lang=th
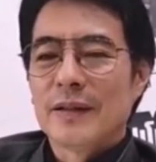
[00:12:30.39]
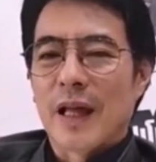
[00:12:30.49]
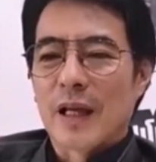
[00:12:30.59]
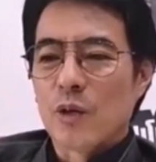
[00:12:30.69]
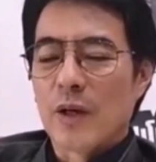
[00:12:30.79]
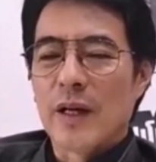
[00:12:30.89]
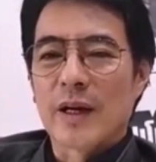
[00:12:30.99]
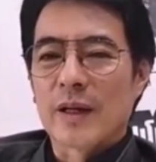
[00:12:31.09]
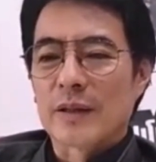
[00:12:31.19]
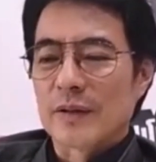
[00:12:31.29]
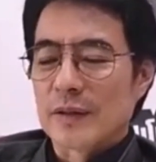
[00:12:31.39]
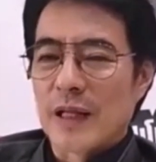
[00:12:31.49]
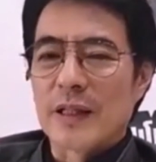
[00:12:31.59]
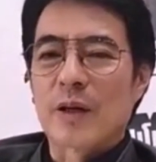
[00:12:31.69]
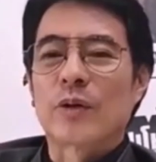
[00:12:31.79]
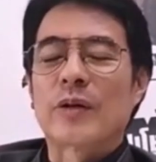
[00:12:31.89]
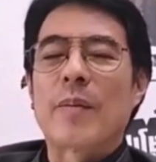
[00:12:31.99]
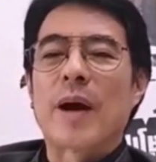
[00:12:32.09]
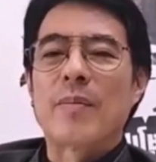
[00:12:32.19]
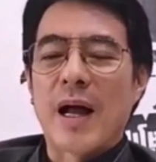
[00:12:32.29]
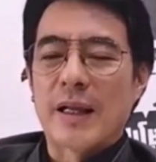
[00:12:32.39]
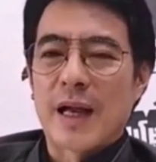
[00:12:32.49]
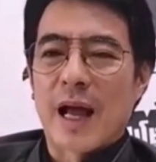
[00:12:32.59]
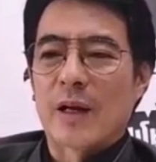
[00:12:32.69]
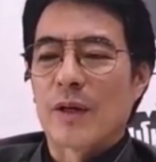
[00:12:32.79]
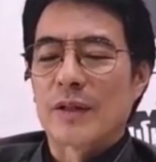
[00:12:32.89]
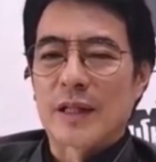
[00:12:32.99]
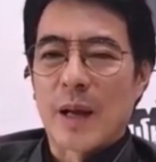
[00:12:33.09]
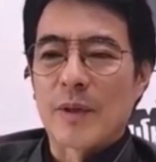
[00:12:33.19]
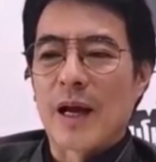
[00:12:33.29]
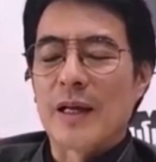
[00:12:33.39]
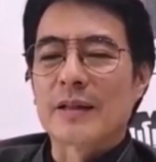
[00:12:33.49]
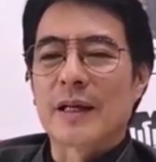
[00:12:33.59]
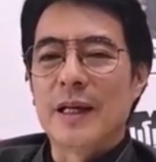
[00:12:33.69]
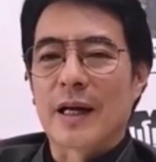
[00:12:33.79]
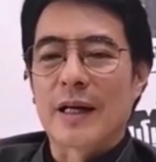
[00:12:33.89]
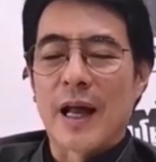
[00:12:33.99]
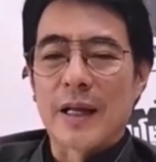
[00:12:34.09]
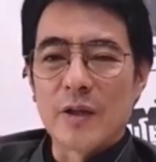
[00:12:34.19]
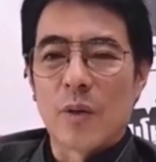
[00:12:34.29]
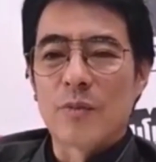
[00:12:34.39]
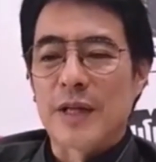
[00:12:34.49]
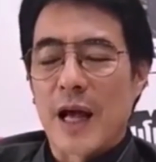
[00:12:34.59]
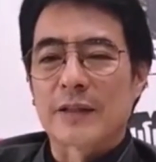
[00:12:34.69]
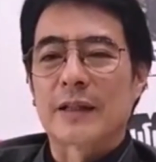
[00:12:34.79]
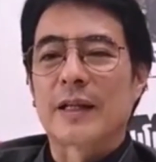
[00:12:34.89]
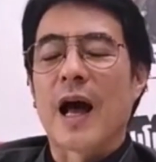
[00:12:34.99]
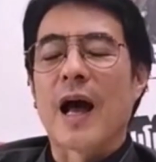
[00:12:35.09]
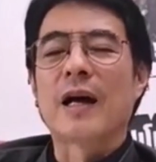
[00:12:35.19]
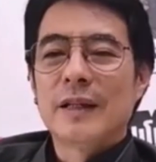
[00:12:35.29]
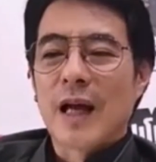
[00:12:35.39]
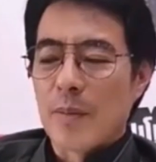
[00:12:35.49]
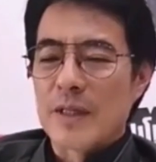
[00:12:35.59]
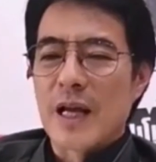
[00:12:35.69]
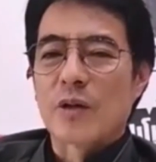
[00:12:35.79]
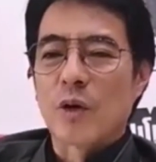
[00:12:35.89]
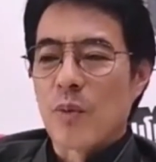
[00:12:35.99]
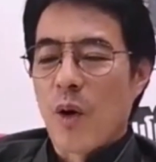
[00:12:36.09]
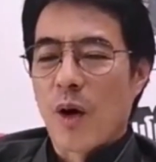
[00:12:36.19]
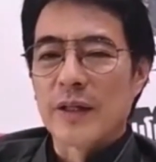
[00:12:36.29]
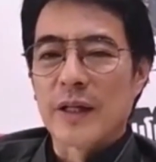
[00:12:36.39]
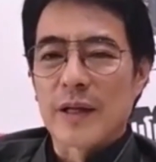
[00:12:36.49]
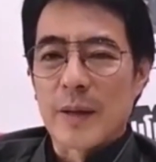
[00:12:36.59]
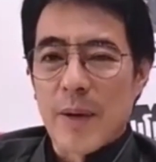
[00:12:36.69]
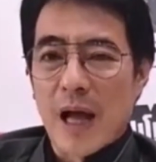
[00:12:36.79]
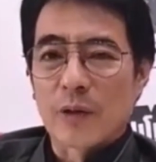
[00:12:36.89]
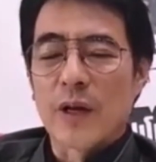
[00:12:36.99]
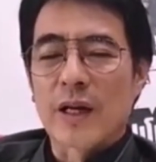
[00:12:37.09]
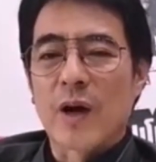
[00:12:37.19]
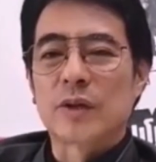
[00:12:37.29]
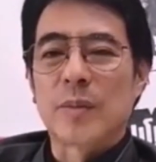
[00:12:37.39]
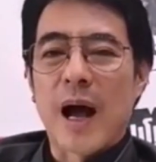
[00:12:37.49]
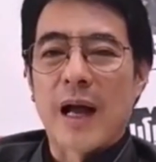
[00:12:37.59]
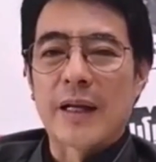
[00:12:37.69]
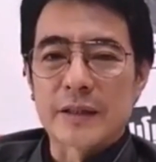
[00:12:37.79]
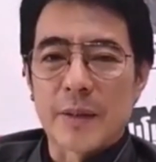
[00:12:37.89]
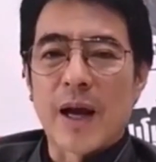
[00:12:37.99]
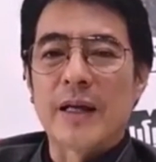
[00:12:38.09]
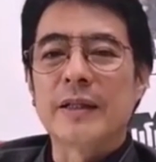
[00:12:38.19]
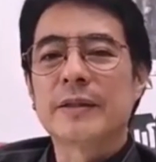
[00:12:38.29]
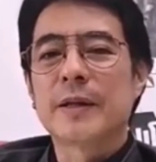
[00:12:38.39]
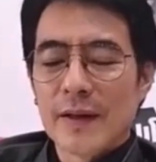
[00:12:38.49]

แต่ช่วงนี้ก็อาจารย์เต้ก็ต้องทำการบ้านอย่างหนักแล้วว่าจะทำยังไงถึงจะเรียกคะแนนนิยมสร้างศรัทธาให้ประชาชนพอที่จะนำพาตัวเองเข้าสภาได้อีกสมัยหนึ่ง